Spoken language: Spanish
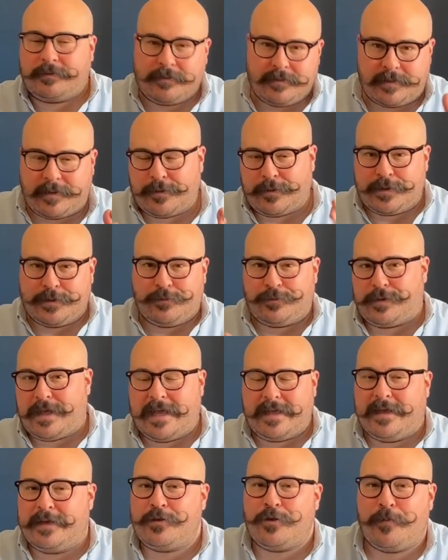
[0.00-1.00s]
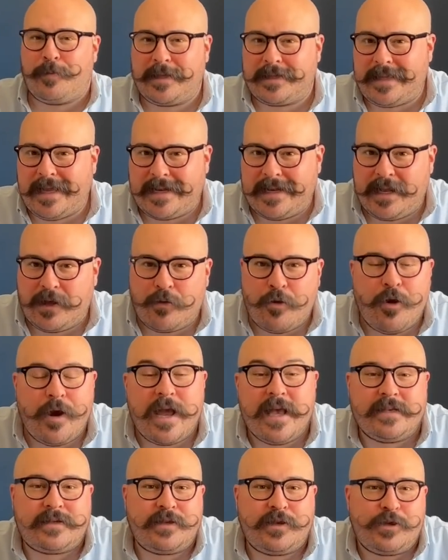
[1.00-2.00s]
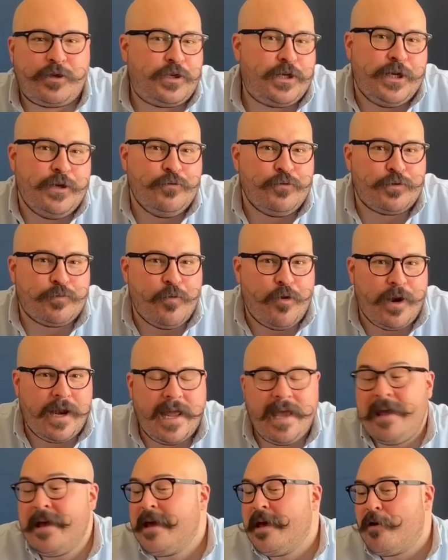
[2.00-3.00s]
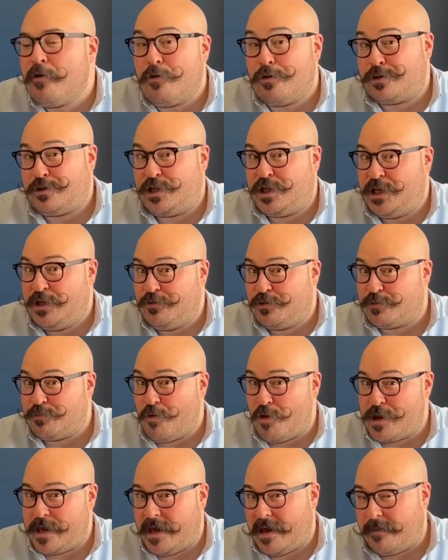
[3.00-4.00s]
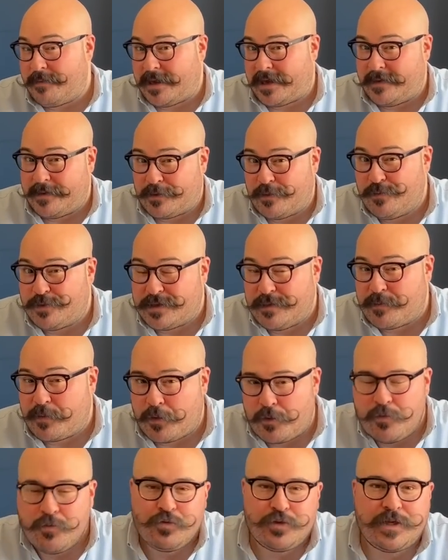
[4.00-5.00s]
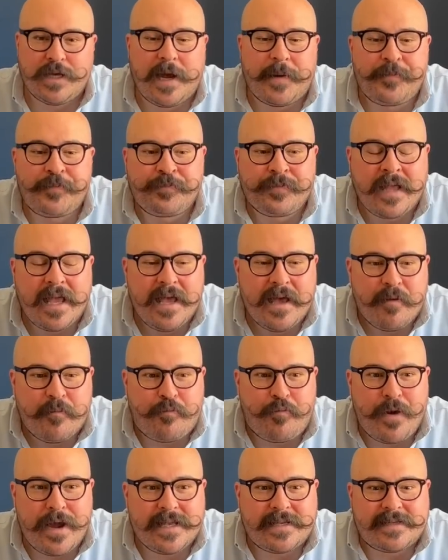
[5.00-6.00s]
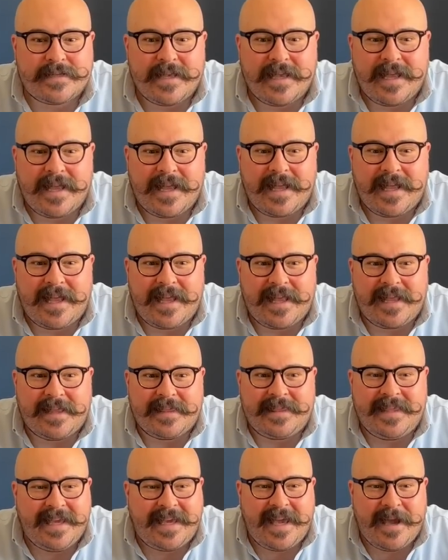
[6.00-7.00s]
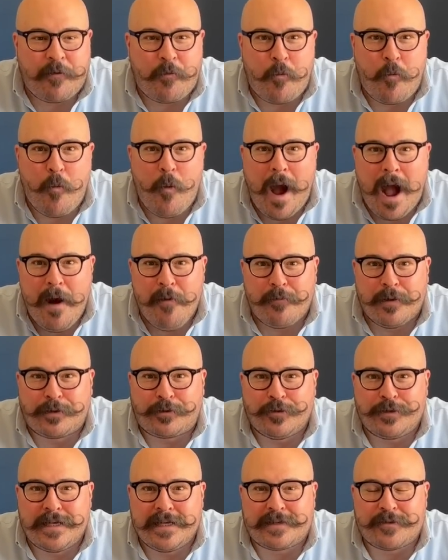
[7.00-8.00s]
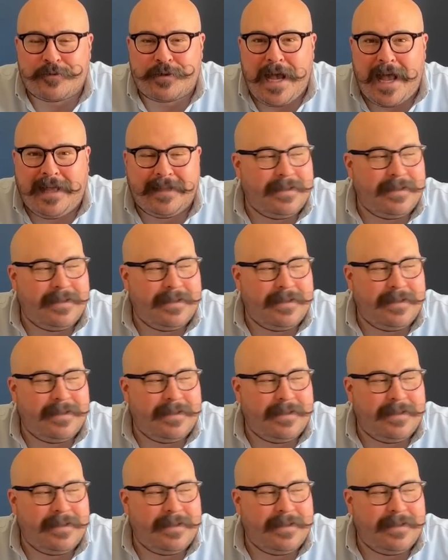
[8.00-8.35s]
creo que su eh, nombre técnico es chinus mole o chinus molle, habrá que ver cómo se pronuncia, pues dije, wow, entonces, o sea,